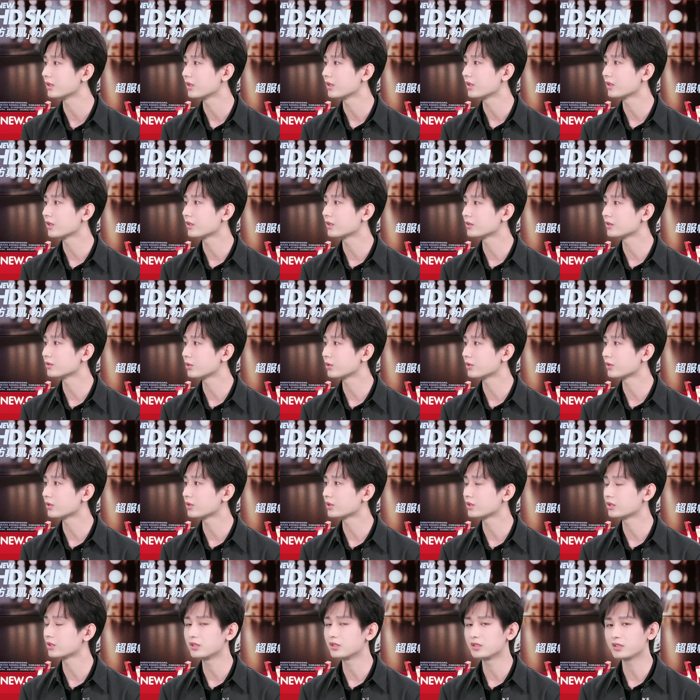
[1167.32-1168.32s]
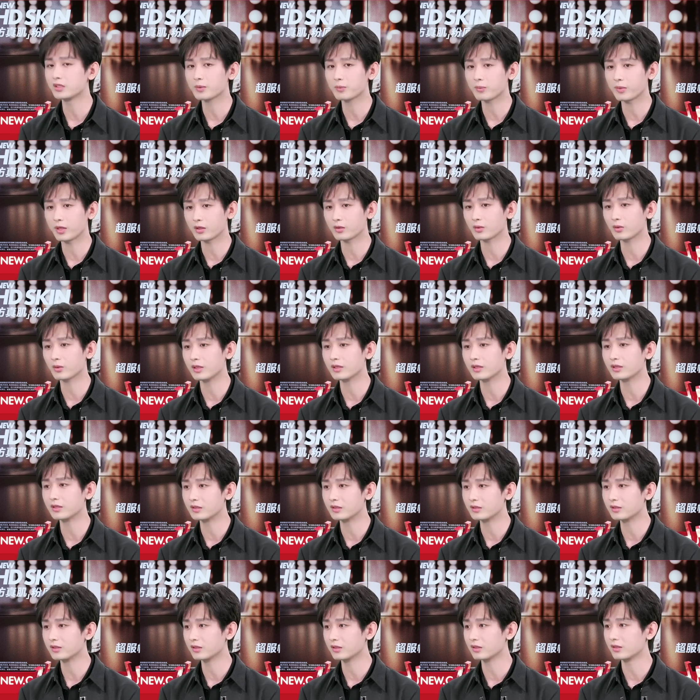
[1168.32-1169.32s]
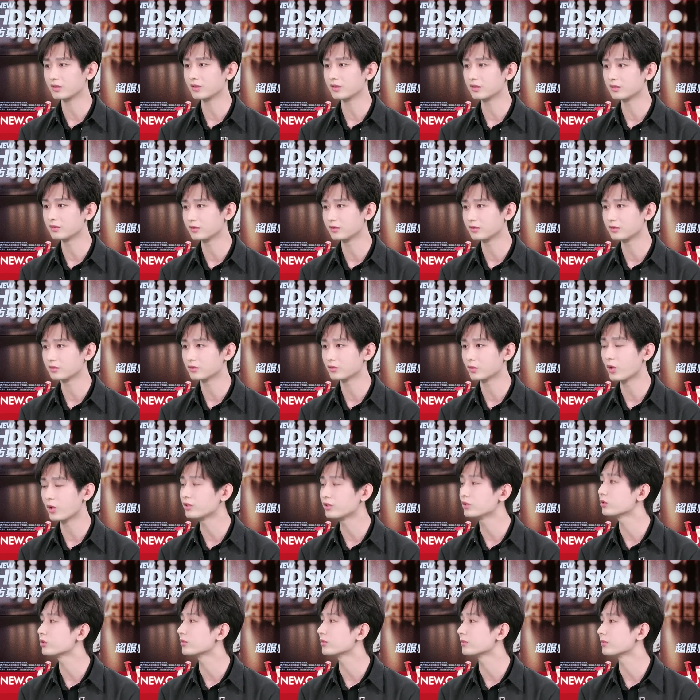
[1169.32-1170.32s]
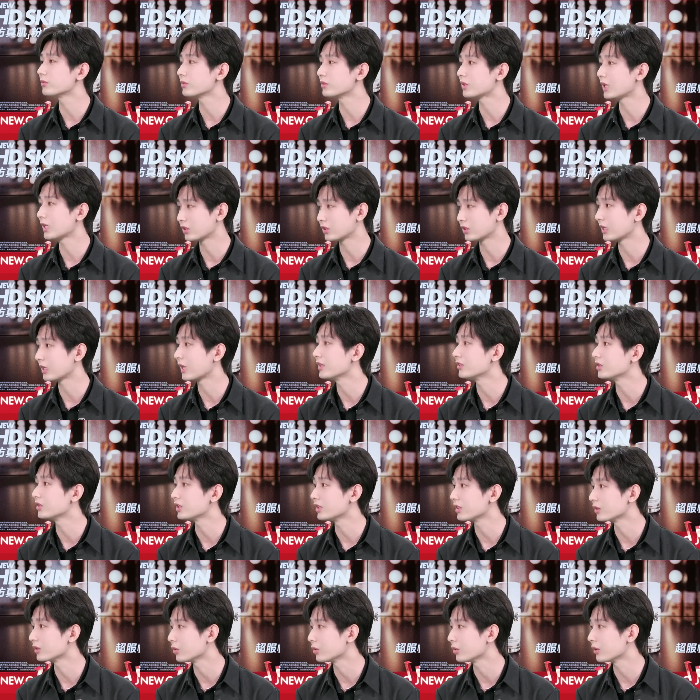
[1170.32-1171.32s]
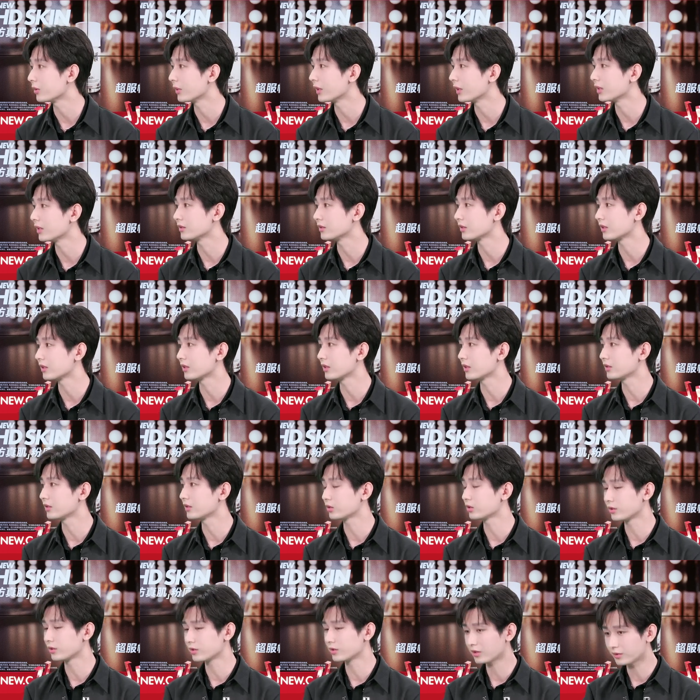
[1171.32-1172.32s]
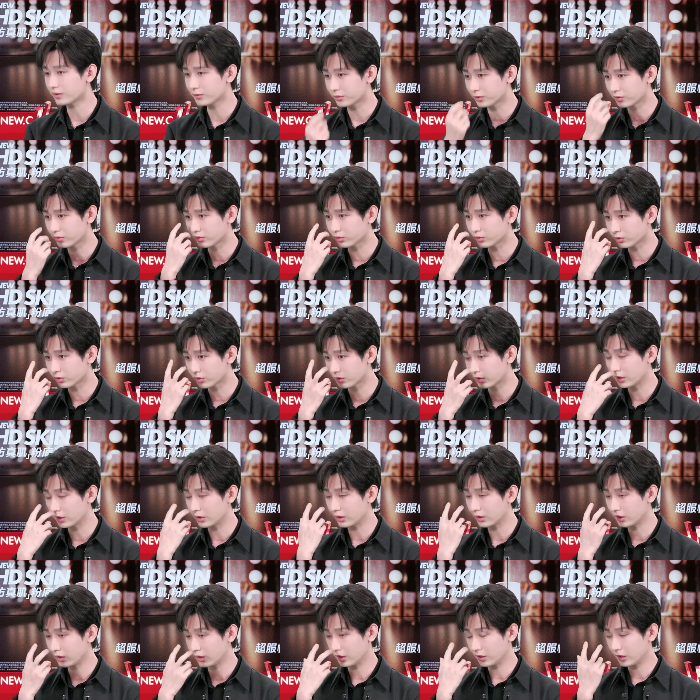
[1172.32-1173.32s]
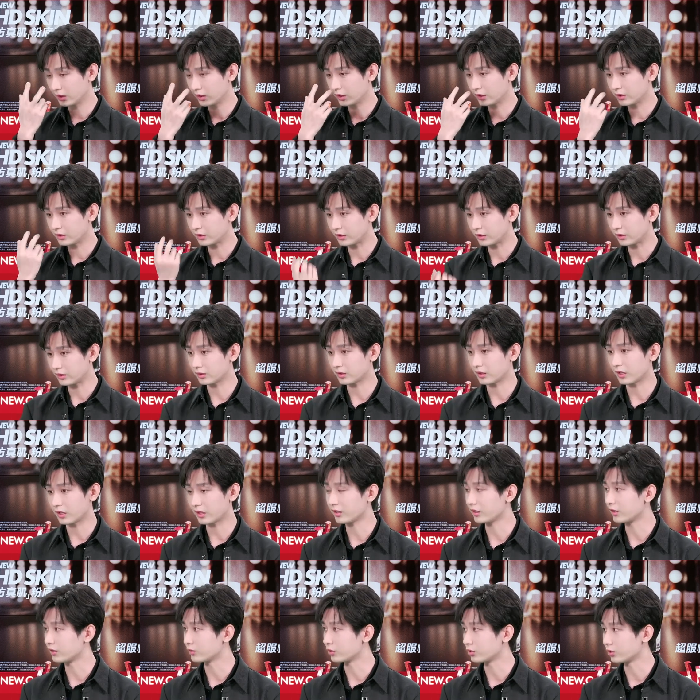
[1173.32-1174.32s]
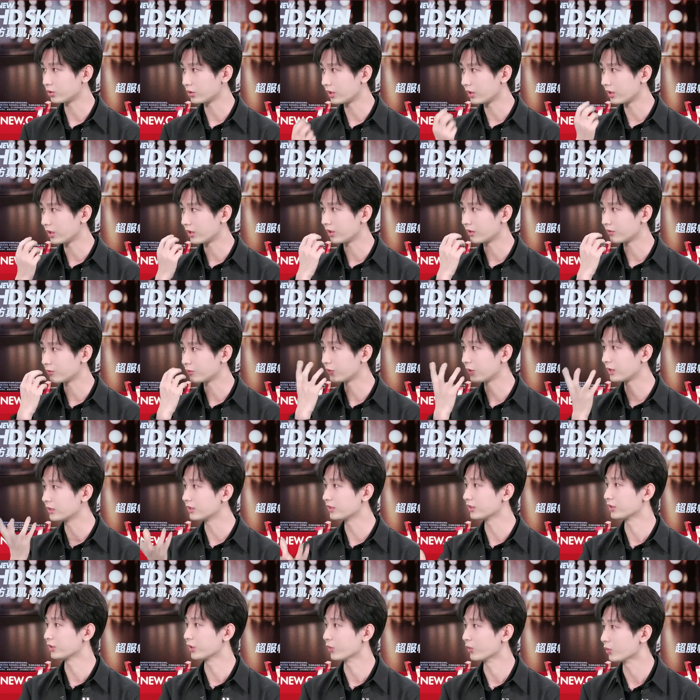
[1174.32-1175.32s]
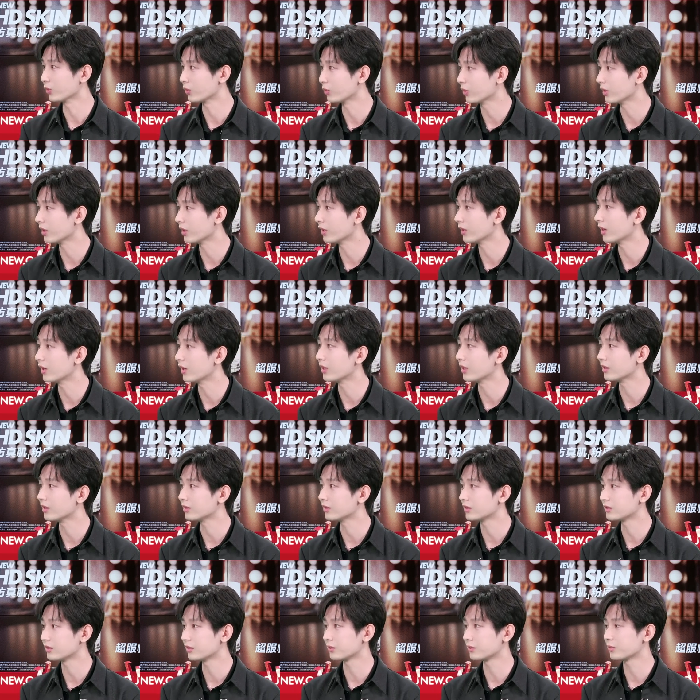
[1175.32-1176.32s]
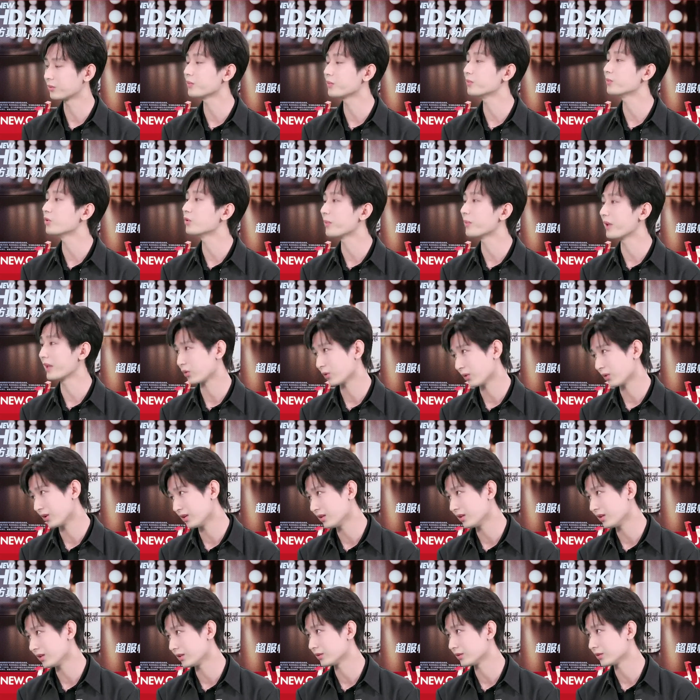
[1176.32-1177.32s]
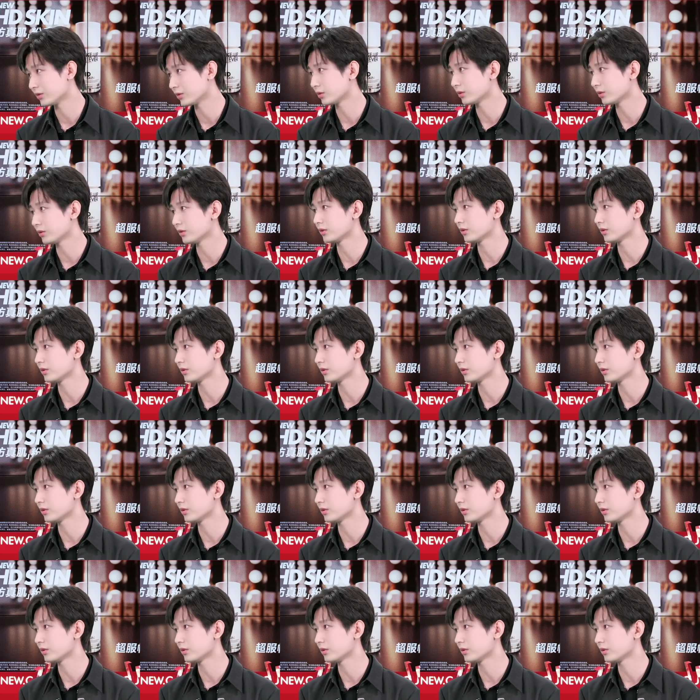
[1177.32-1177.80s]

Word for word: 更多的是一些美观啊，那个观众他是看结果嘛。对，你说那你不能说。你的黑眼圈很泛着油光啊，对，就不美观了。对，有的时候也